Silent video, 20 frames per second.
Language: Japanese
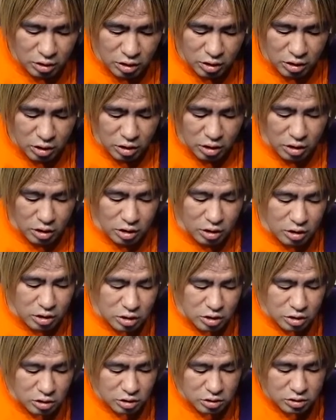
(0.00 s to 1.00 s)

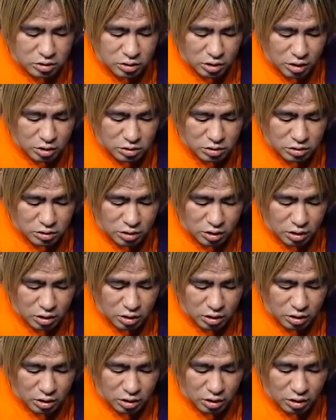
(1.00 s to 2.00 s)
1月20日
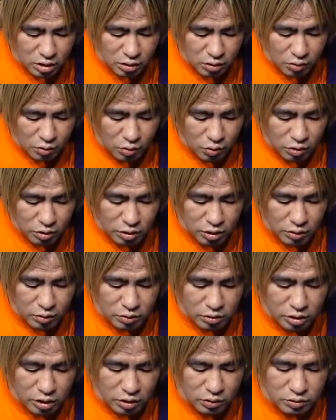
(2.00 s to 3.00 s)
後楽園ホール
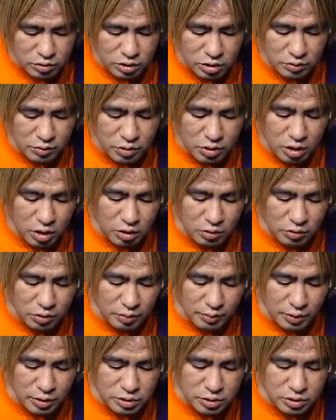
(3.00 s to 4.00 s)
大会お疲れ様でした。ありがとうご
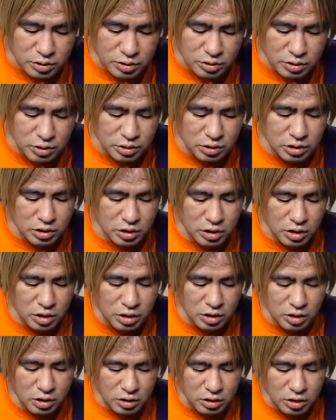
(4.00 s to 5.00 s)
ざいます。試合
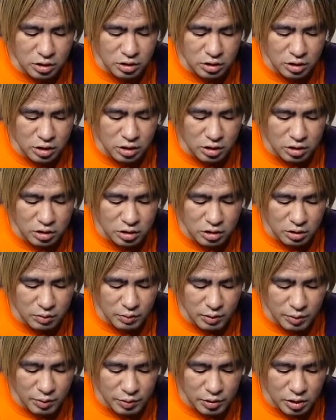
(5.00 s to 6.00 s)
ができない期間も
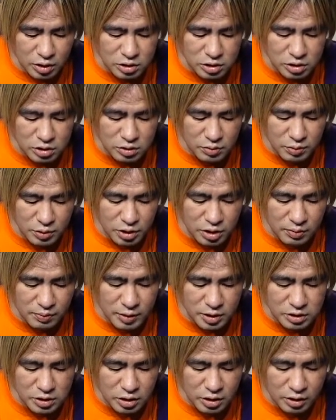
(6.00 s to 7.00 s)
ありましたが、久しぶりに
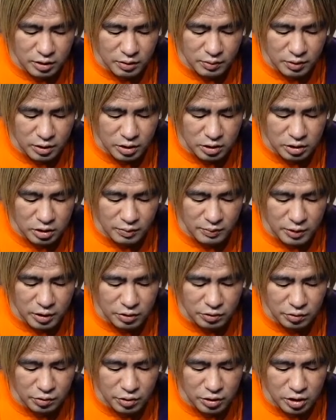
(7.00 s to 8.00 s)
バサラへ帰ってきた
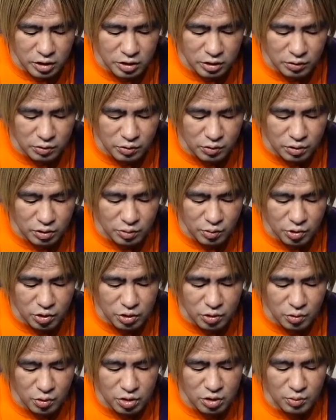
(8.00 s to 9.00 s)
ベルトを手にした時の
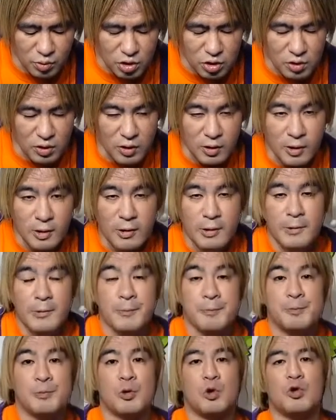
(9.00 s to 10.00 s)
お気持ちは、
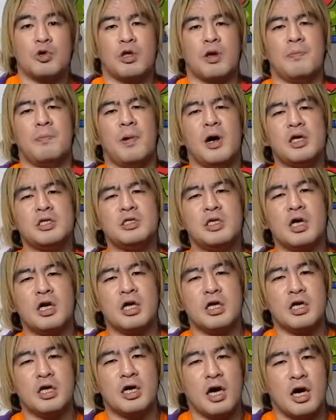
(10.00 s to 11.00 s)
これねバサラ
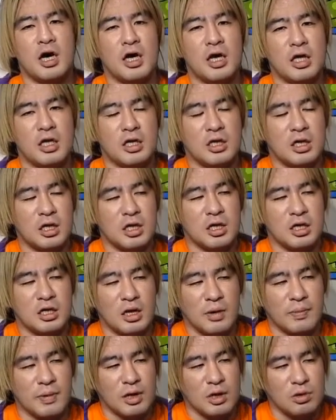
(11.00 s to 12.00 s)
に帰ってき
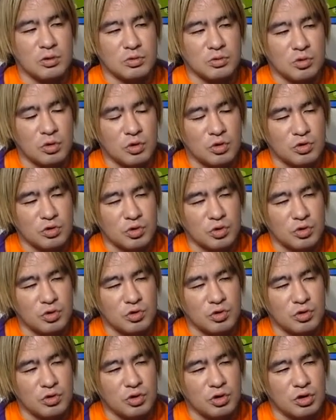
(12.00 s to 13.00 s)
たベルトと
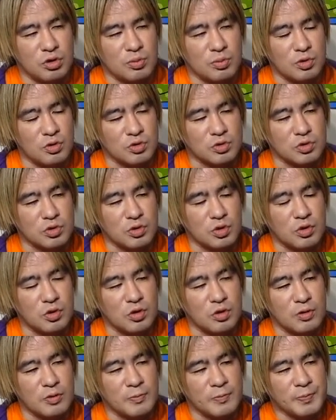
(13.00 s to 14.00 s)
いうよりもそ
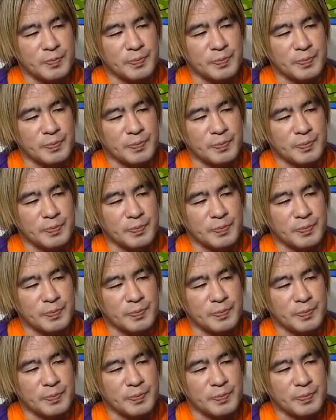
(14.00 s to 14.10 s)
の